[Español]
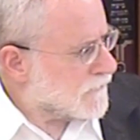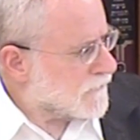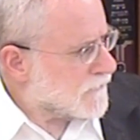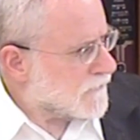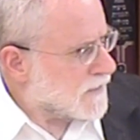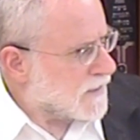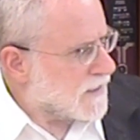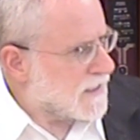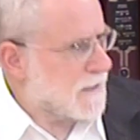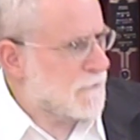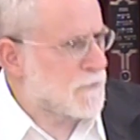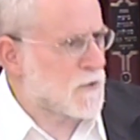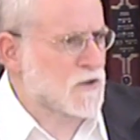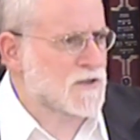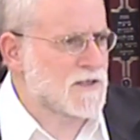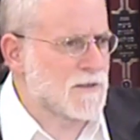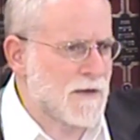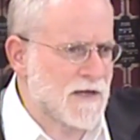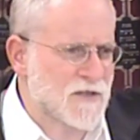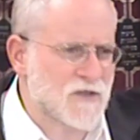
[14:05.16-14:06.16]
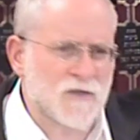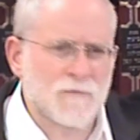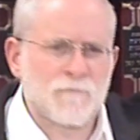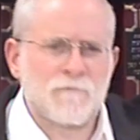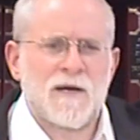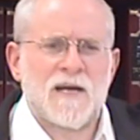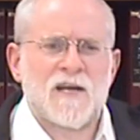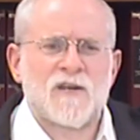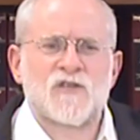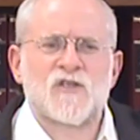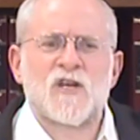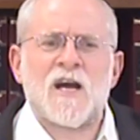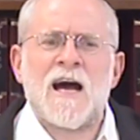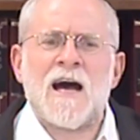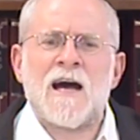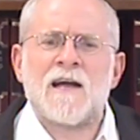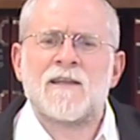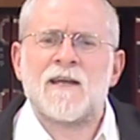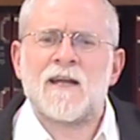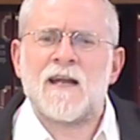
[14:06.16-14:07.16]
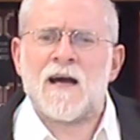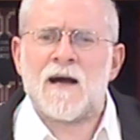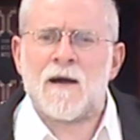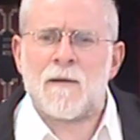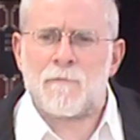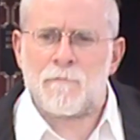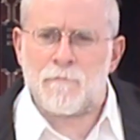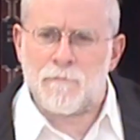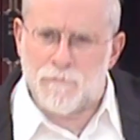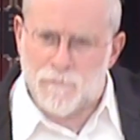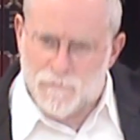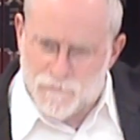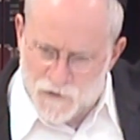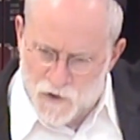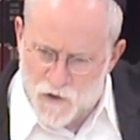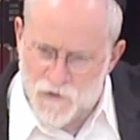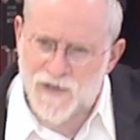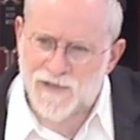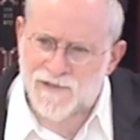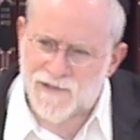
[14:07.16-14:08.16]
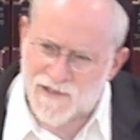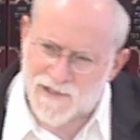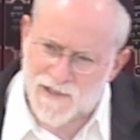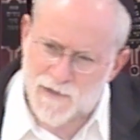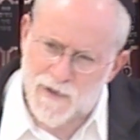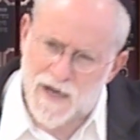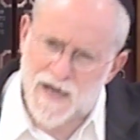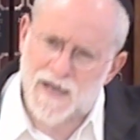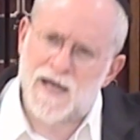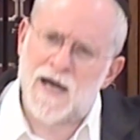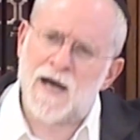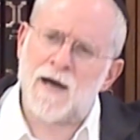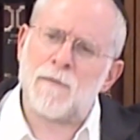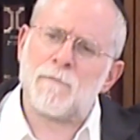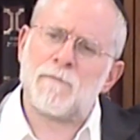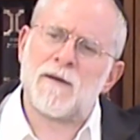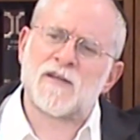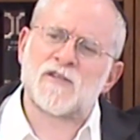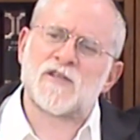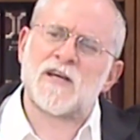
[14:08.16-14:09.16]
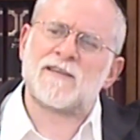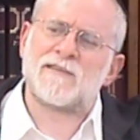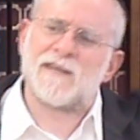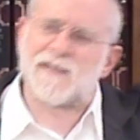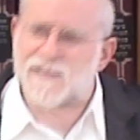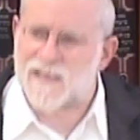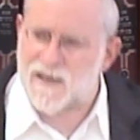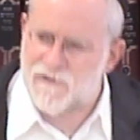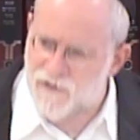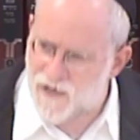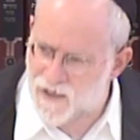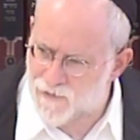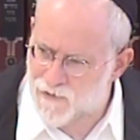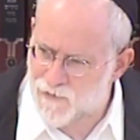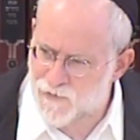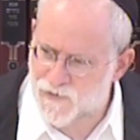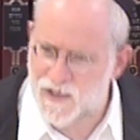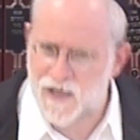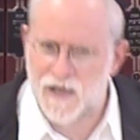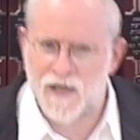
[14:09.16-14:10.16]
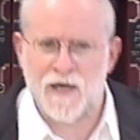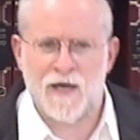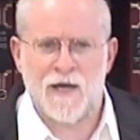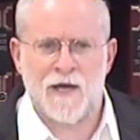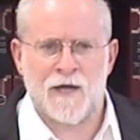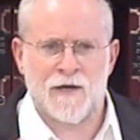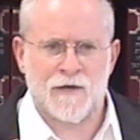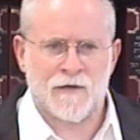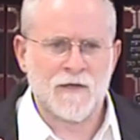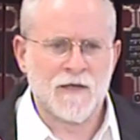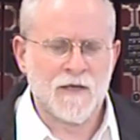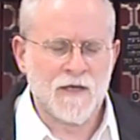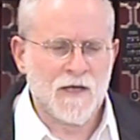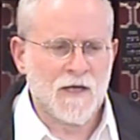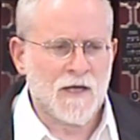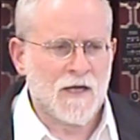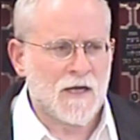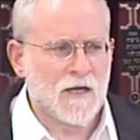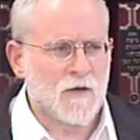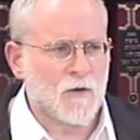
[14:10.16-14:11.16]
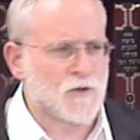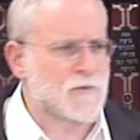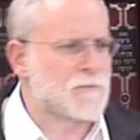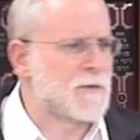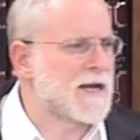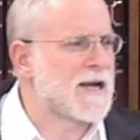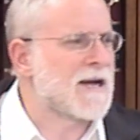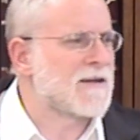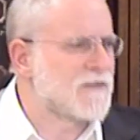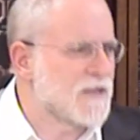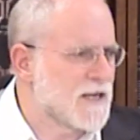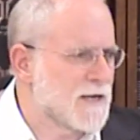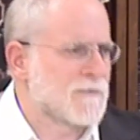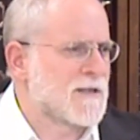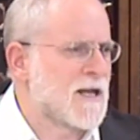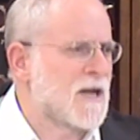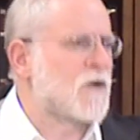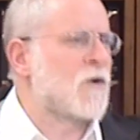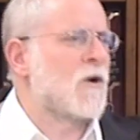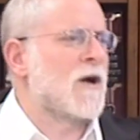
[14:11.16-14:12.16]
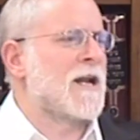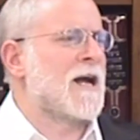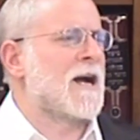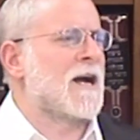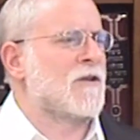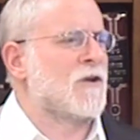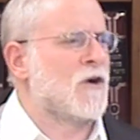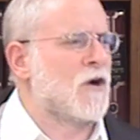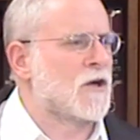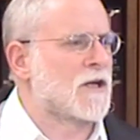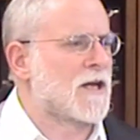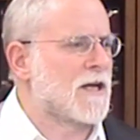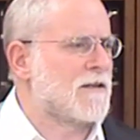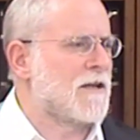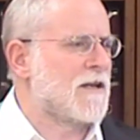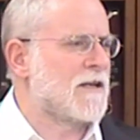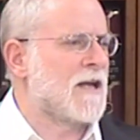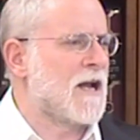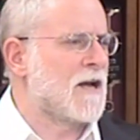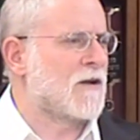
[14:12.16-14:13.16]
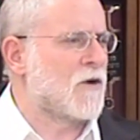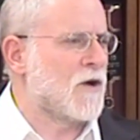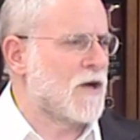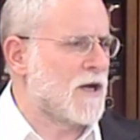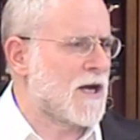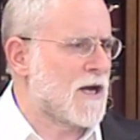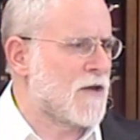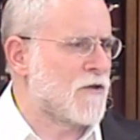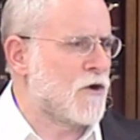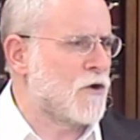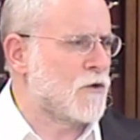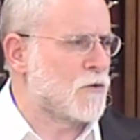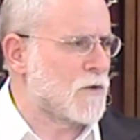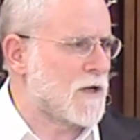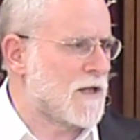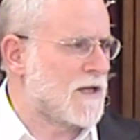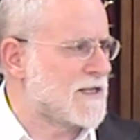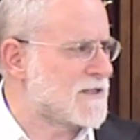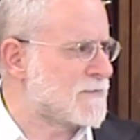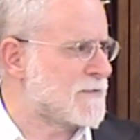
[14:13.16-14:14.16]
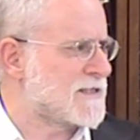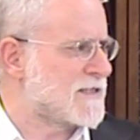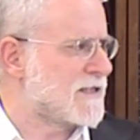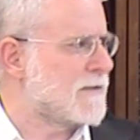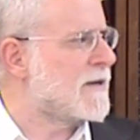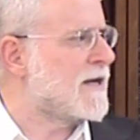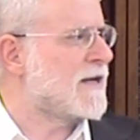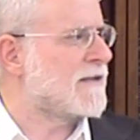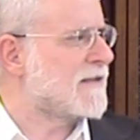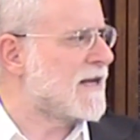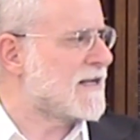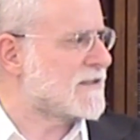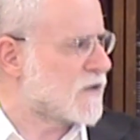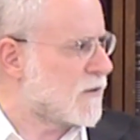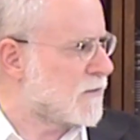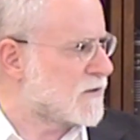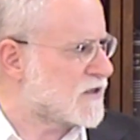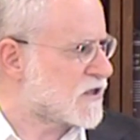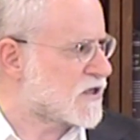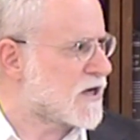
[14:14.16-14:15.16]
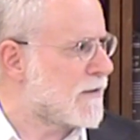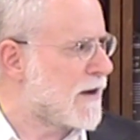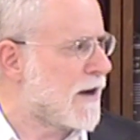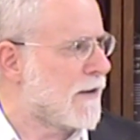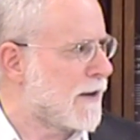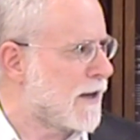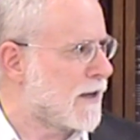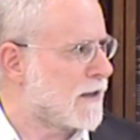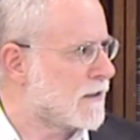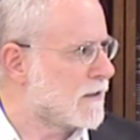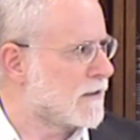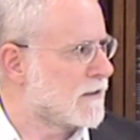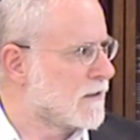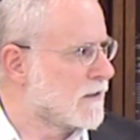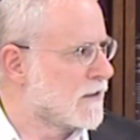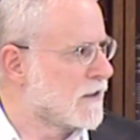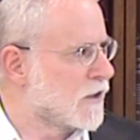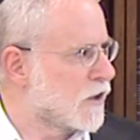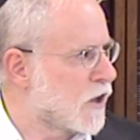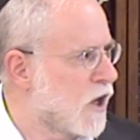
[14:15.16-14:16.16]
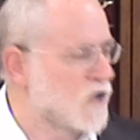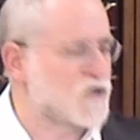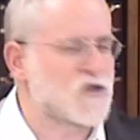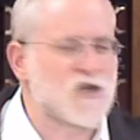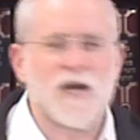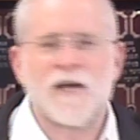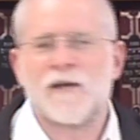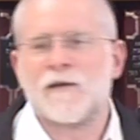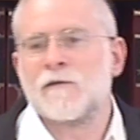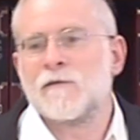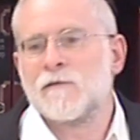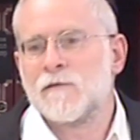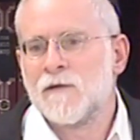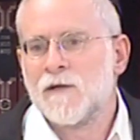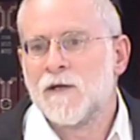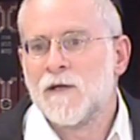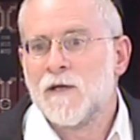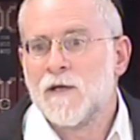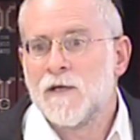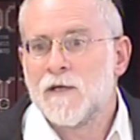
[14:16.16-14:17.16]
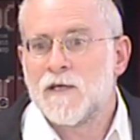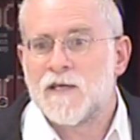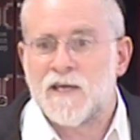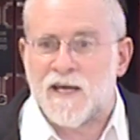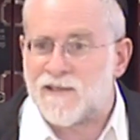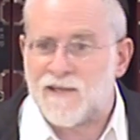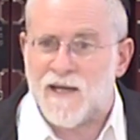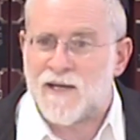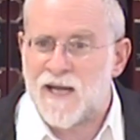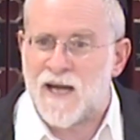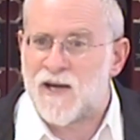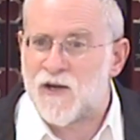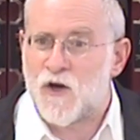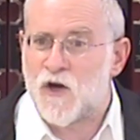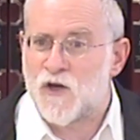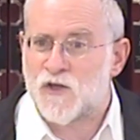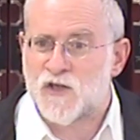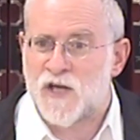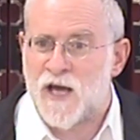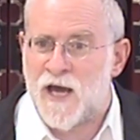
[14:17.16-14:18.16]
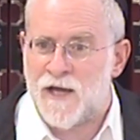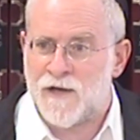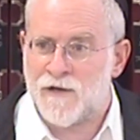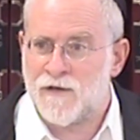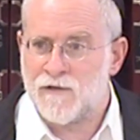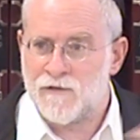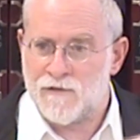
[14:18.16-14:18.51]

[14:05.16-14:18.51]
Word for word: En la próxima parsha de la, no de esta semana, parsha Tetzaveh, vamos a leer los begadim del Kohen Agadol. ¿Qué tenía el Kohen Agadol? Una de las vestimentas, ¿cómo se llamaba? Hoshen. ¿Y qué tenía el Hoshen?